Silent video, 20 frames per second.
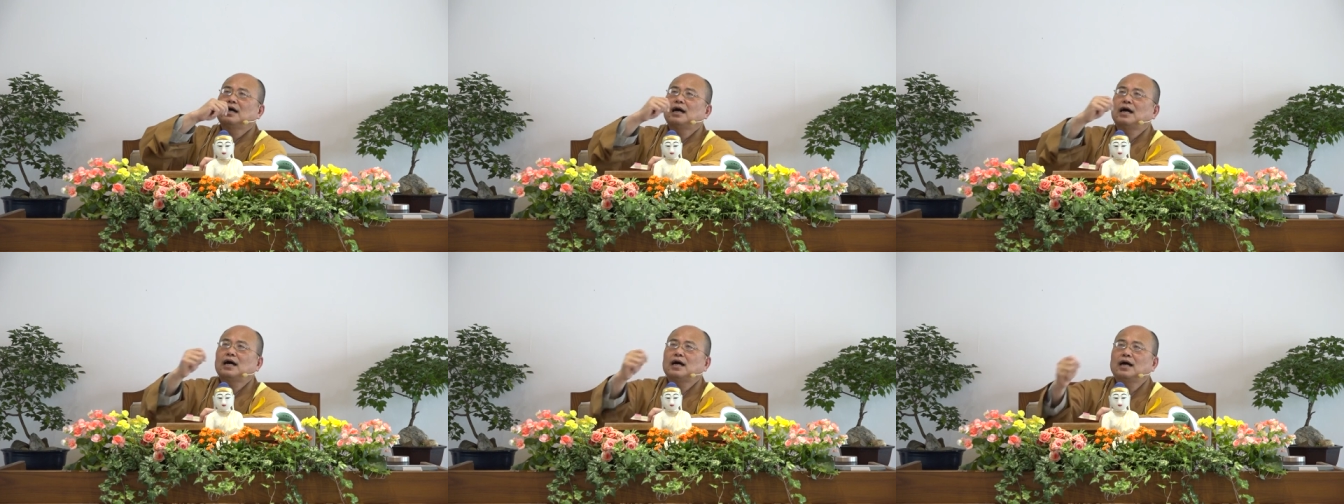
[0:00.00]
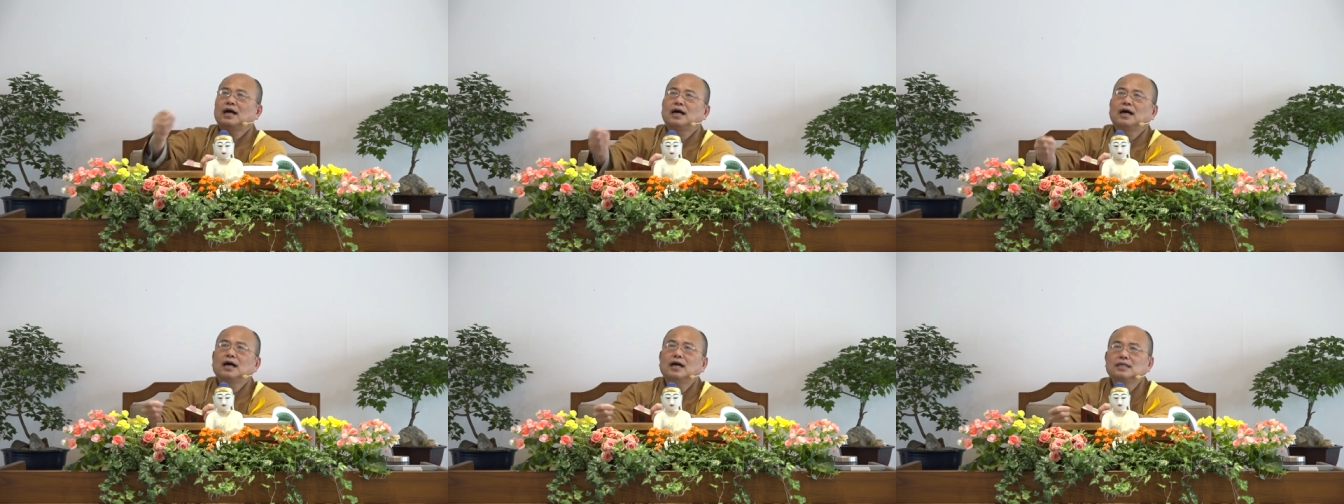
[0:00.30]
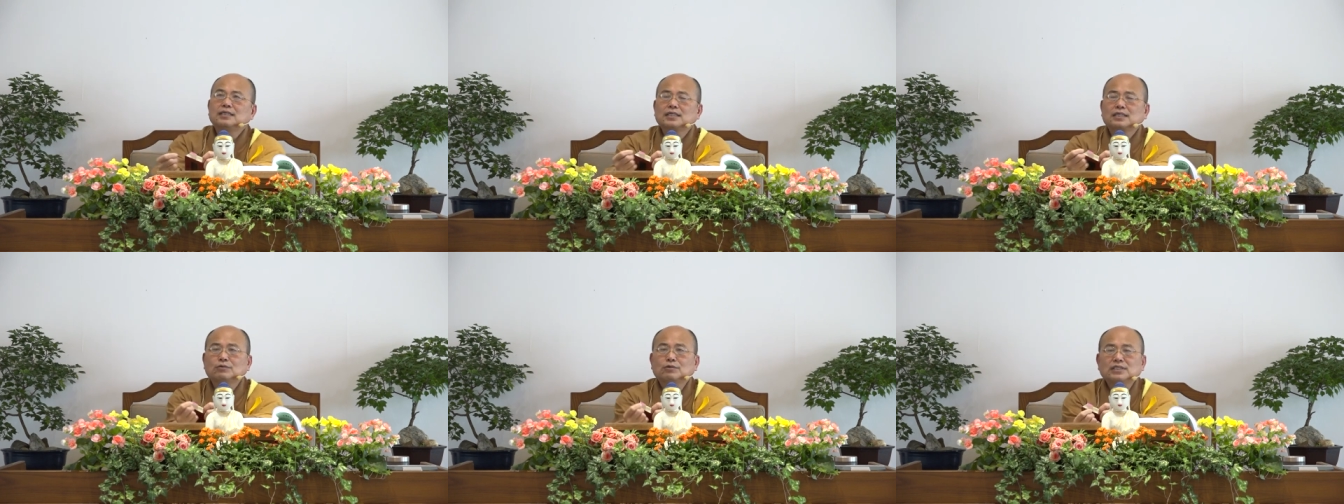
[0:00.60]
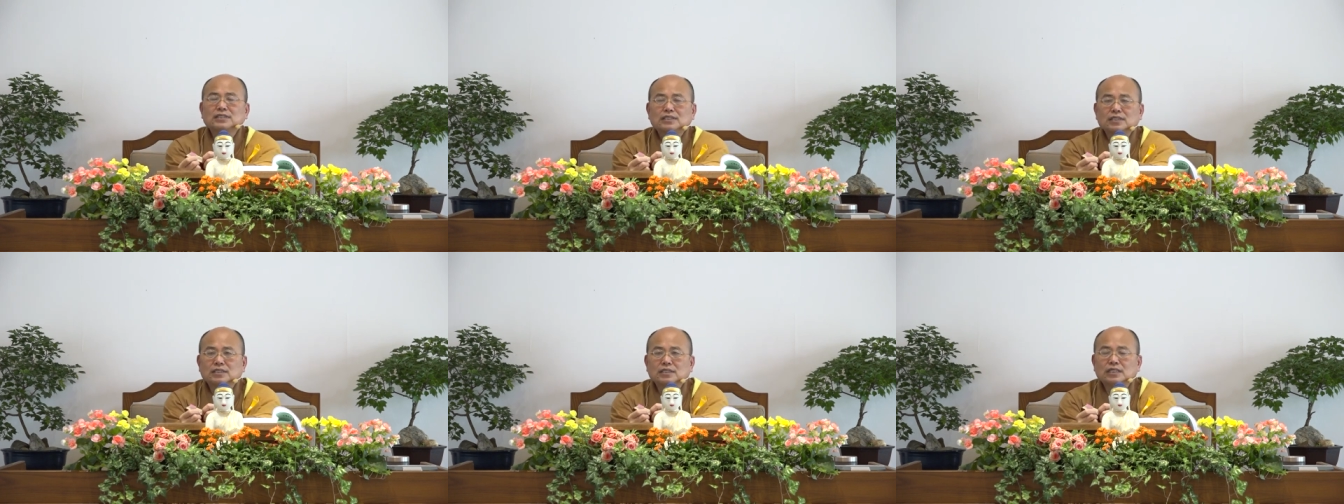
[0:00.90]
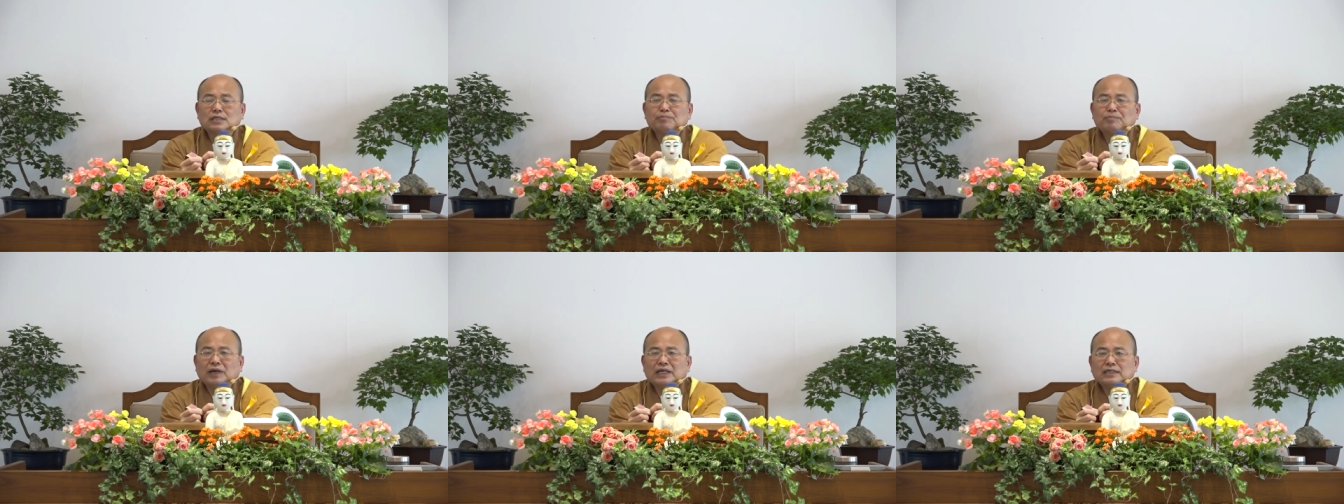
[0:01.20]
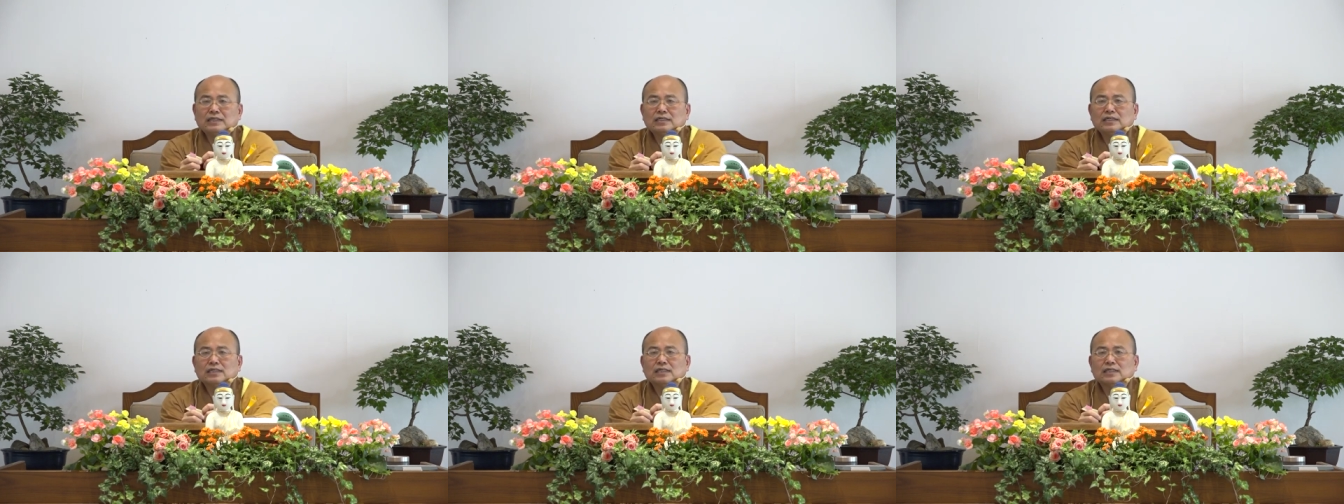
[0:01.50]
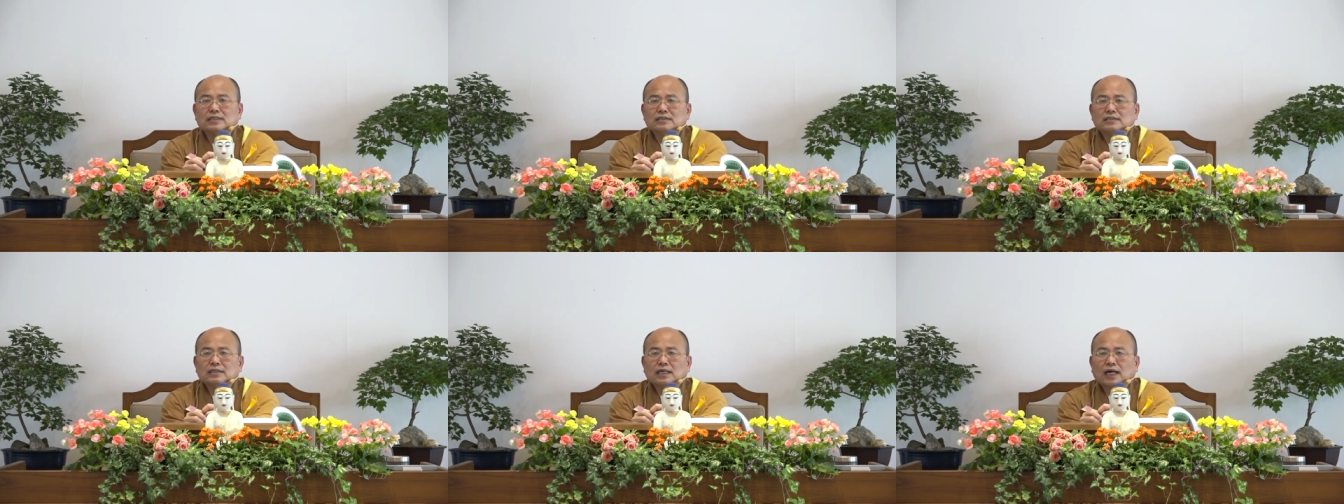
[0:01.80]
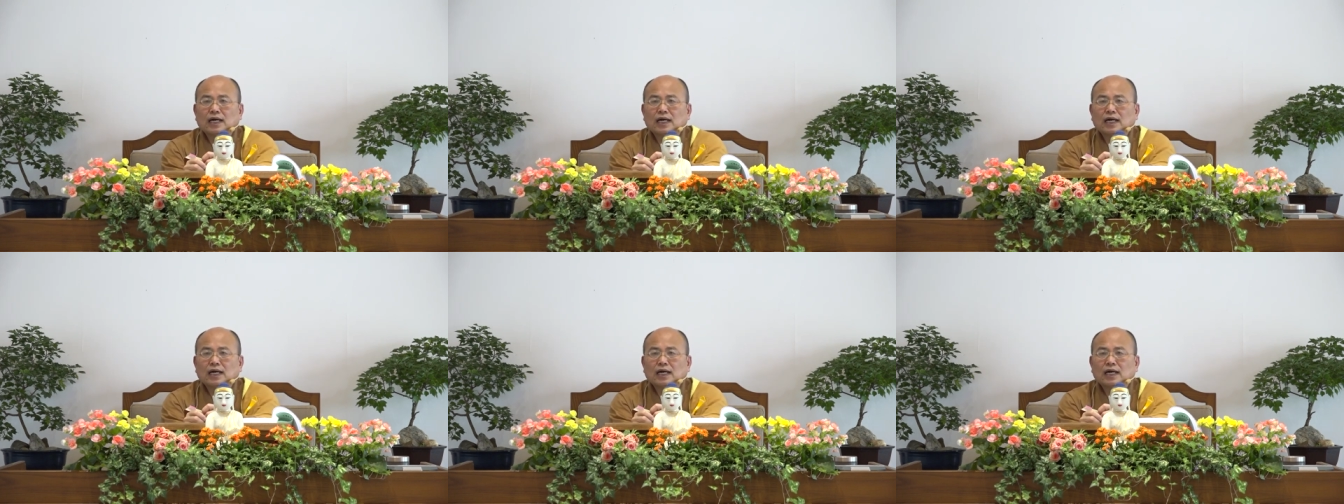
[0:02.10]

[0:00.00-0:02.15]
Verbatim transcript: 啊，这个问题一般人